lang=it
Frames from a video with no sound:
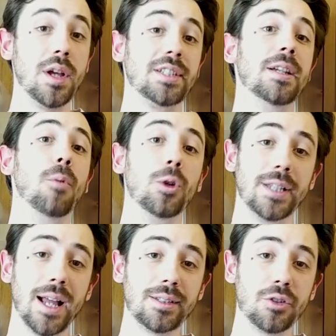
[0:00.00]
Questi e
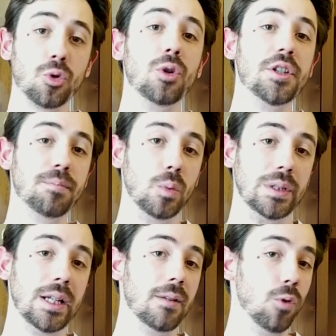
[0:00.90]
molti altri sono gli
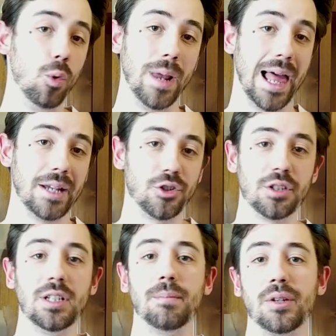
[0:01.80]
spunti che il volume
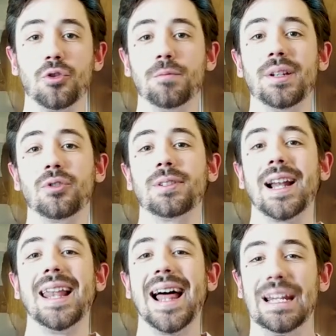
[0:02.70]
lancia, sempre sospeso
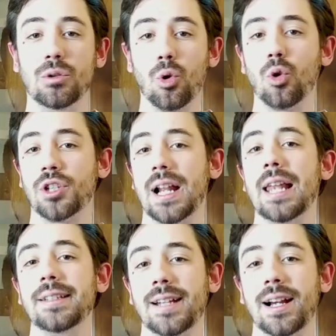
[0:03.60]
tra la rigorosa
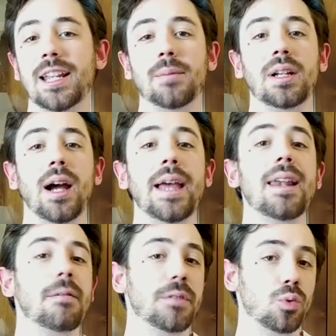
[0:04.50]
analisi accademica
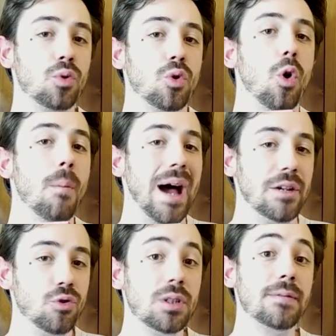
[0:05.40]
e l'affettuoso
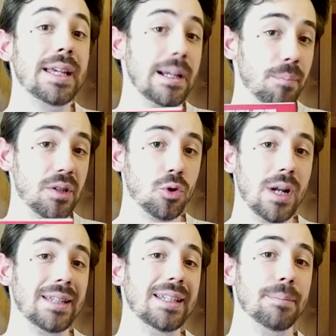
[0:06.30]
omaggio di veri
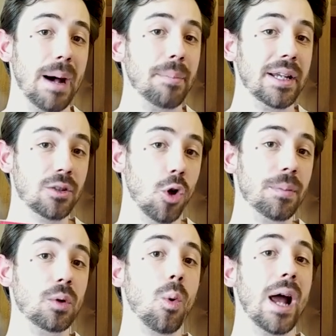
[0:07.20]
appassionati di paperi e
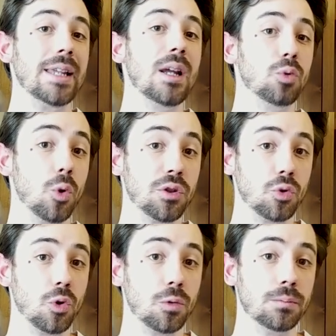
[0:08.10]
topi quali gli autori sono.